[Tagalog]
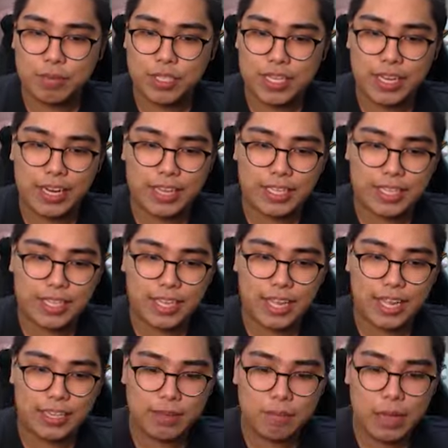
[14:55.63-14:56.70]
mo, tingnan natin,
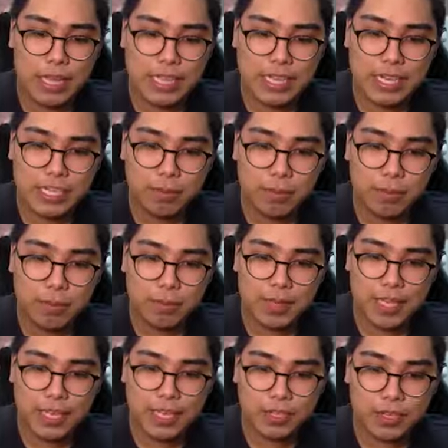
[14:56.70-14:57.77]
tingnan natin. Baka hindi na siya
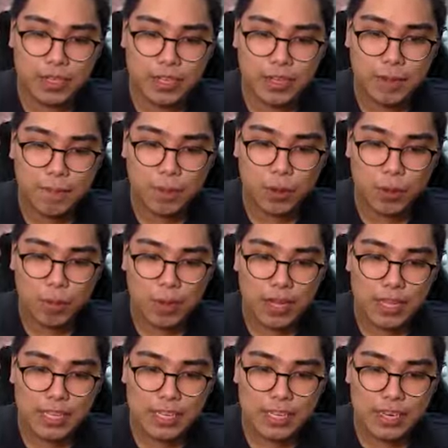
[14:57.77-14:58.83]
magbibigay ngayon. O
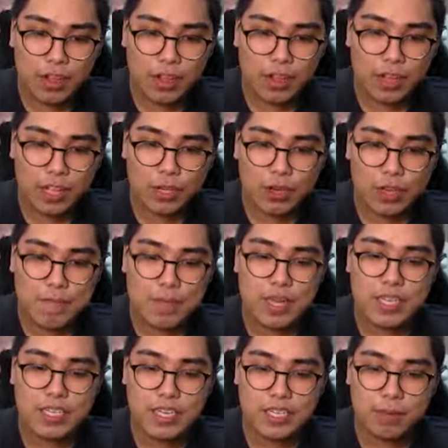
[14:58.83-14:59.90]
baka hindi. Ayun,
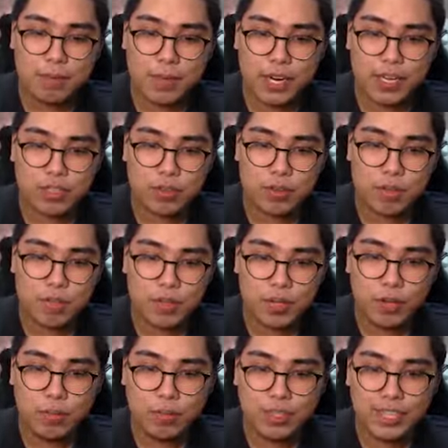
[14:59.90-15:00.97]
nagbigay siya isang piraso.
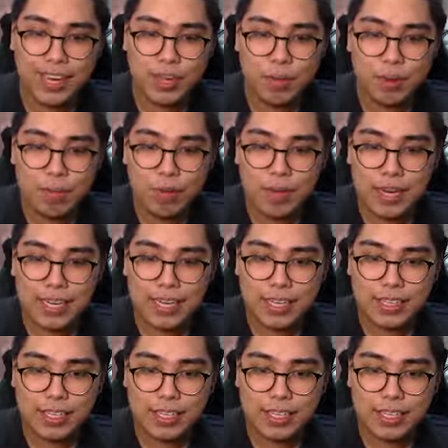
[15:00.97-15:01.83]
Gawin mong dalawa, bumalik lang